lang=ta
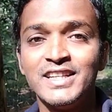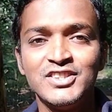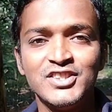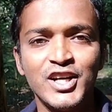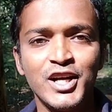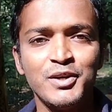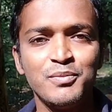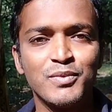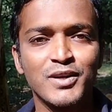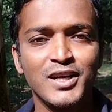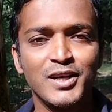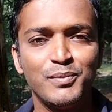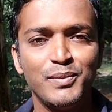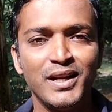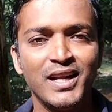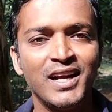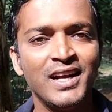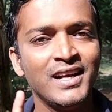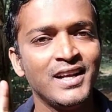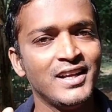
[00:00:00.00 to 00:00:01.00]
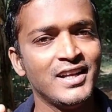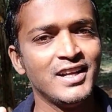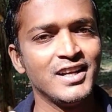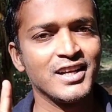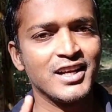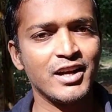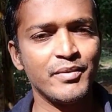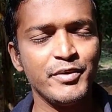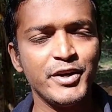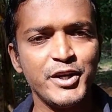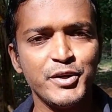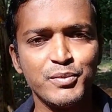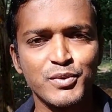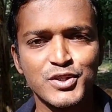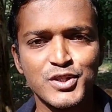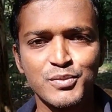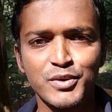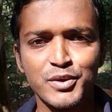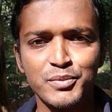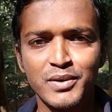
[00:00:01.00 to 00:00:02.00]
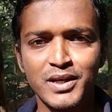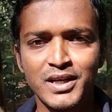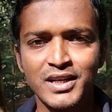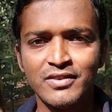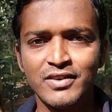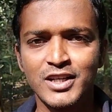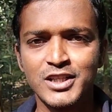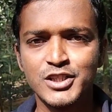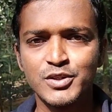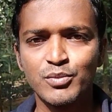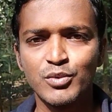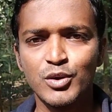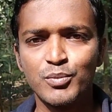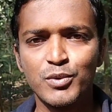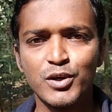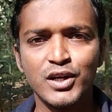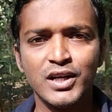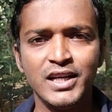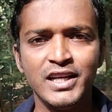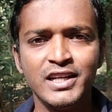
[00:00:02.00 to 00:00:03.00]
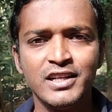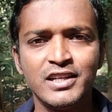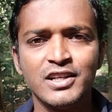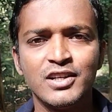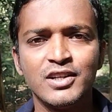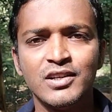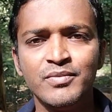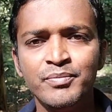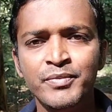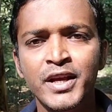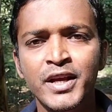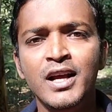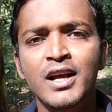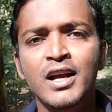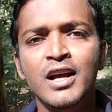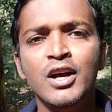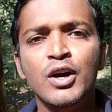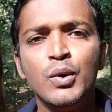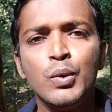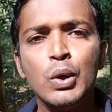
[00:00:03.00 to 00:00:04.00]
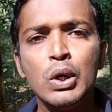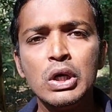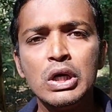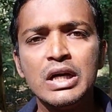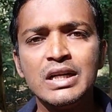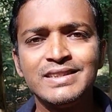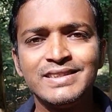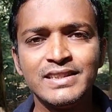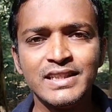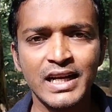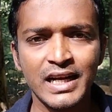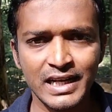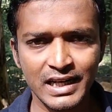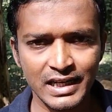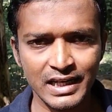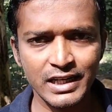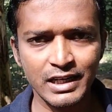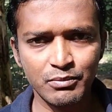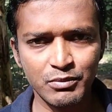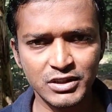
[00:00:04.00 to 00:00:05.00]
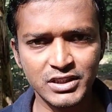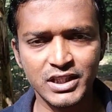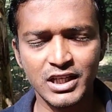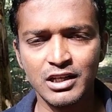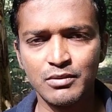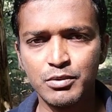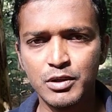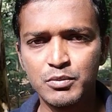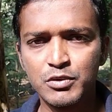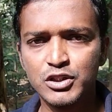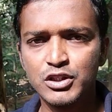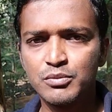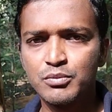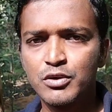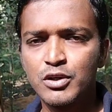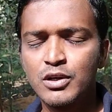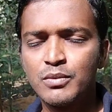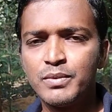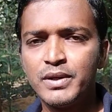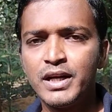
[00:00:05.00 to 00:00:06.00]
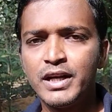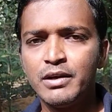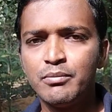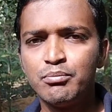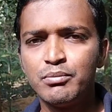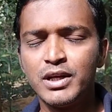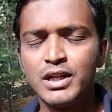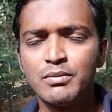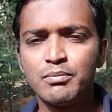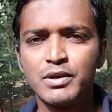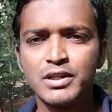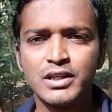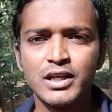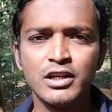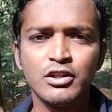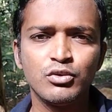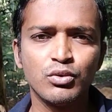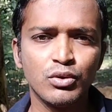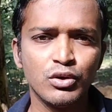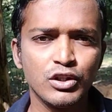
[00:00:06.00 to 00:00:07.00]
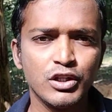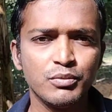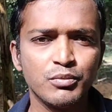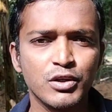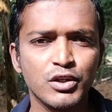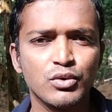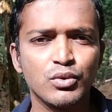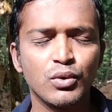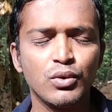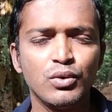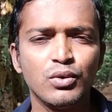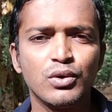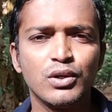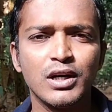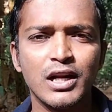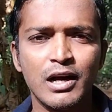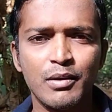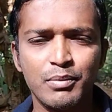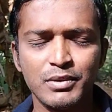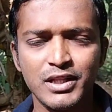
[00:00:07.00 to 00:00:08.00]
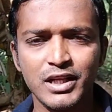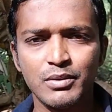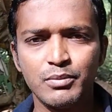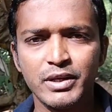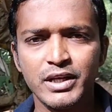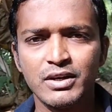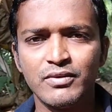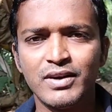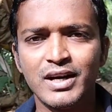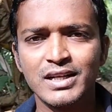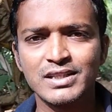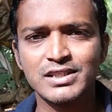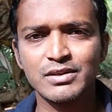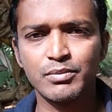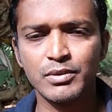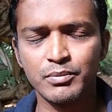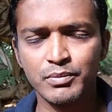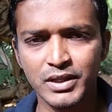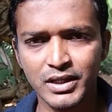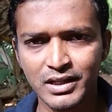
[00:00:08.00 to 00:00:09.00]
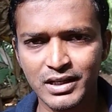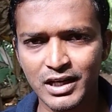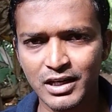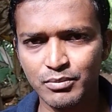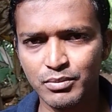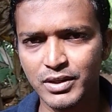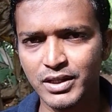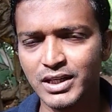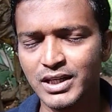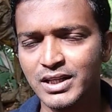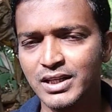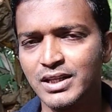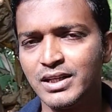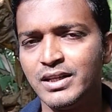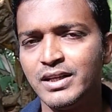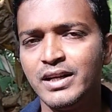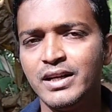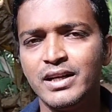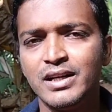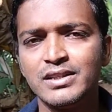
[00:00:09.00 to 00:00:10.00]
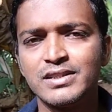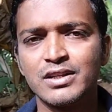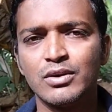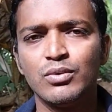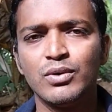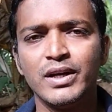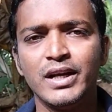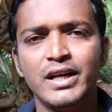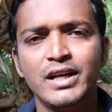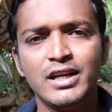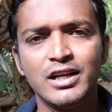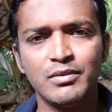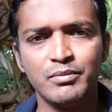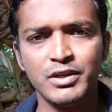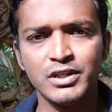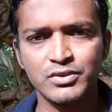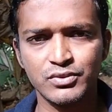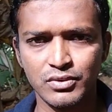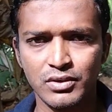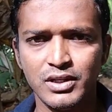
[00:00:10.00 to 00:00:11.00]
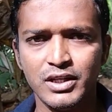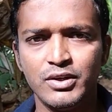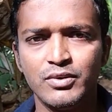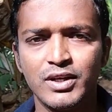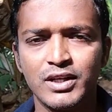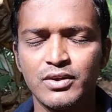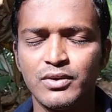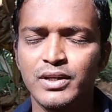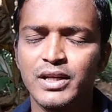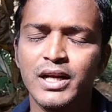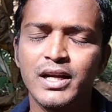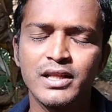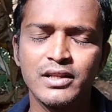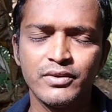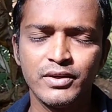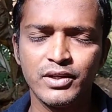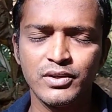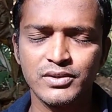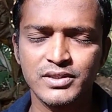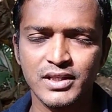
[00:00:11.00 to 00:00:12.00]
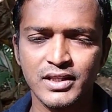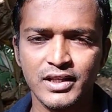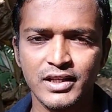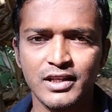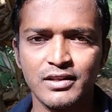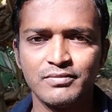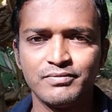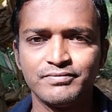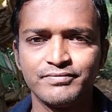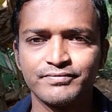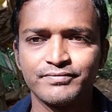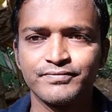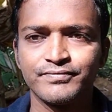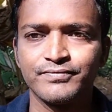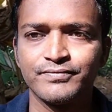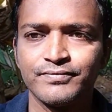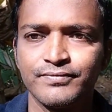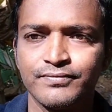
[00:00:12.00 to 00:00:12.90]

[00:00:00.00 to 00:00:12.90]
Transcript: நீங்கள் ஜாயின் பண்ணல அப்படின்னா கம்யூனிட்டி போஸ்ட்டு போய் பாருங்கள் வாட்ஸ்அப் குரூப்போட லிங்க் இருக்கும் உங்கள் சேனலை நம்ம சேனலில் ப்ரமோஷன் பண்ணணும் அப்படின்னா எண்பது ஐம்பத்தாறு தொண்ணூற்றி மூணு தொண்ணூறு நாற்பத்தேழு அப்படிங்கிற வாட்ஸ்அப் நம்பருக்கு கால் பண்ணுங்கள் அதுக்கான டீட்டெயில்ஸ் அவங்க எல்லாமே சொல்லிடுவாங்க ஓகே அடுத்த வீடியோவில் சந்திக்கலாம்